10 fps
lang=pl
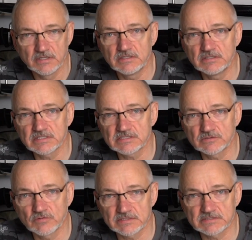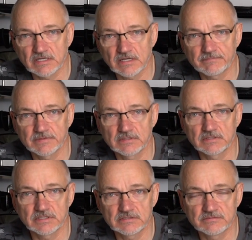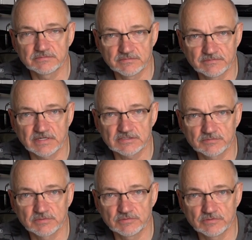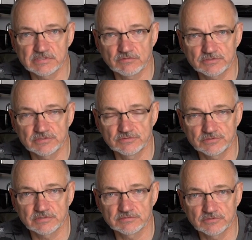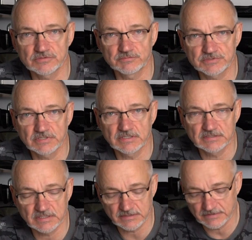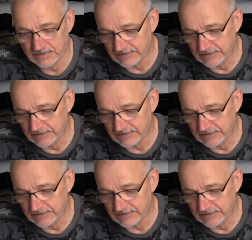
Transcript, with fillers: Inna sytuacja, kiedy warto by było założyć dużo, dużą przynętę,